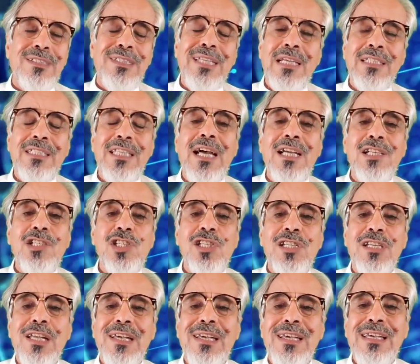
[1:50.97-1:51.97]
تحتاج
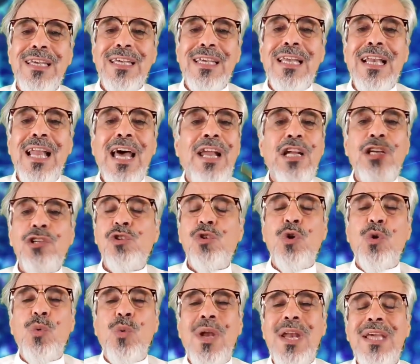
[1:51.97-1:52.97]
الى
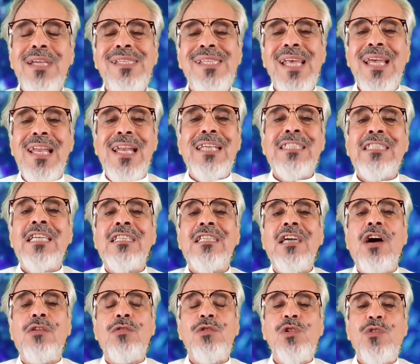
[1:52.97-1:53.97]
رجل وليس الى
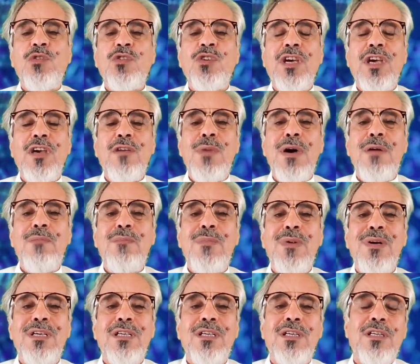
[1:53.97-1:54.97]
تدارس في قمم
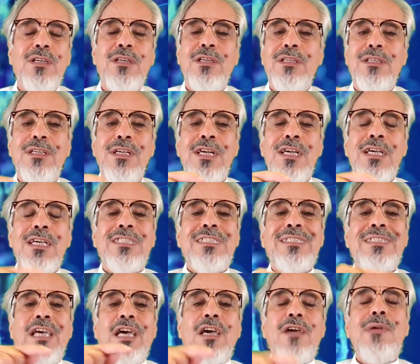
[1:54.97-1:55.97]

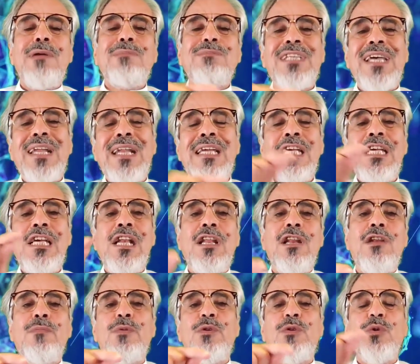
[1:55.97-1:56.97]
قمم ترحيل
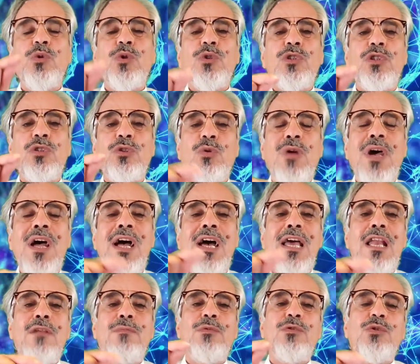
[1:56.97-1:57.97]
البنود
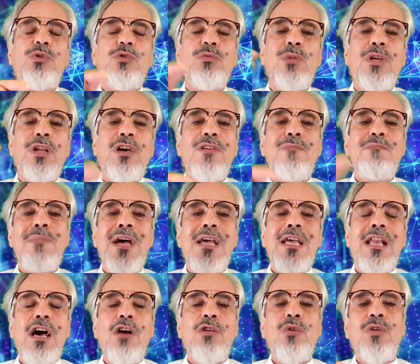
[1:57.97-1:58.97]
ترحل البنود من قمه
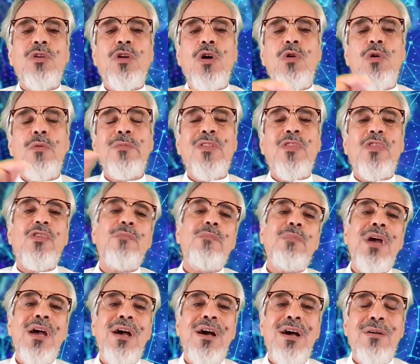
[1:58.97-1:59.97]
الى اخرى ومن
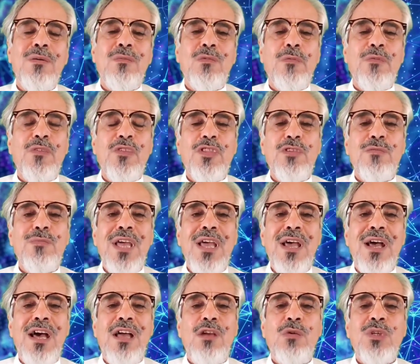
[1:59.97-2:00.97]
ضمنها ومن
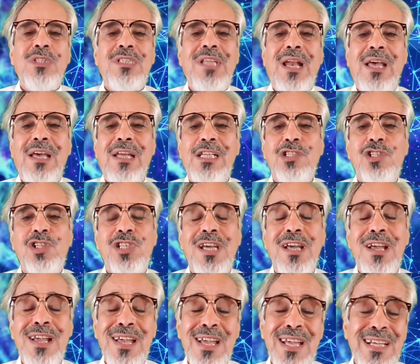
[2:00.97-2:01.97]
ضمنها الوحده الخليجيه.
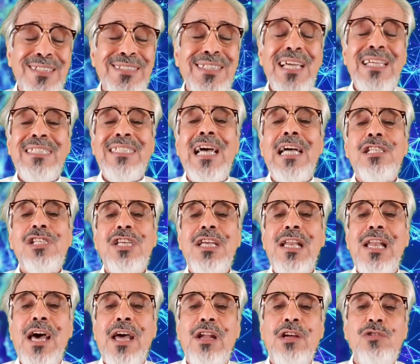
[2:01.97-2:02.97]
تحتاج
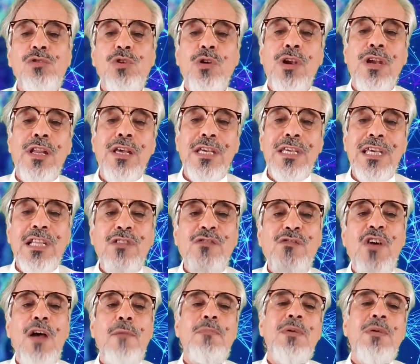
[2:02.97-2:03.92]
الى رجل يدفع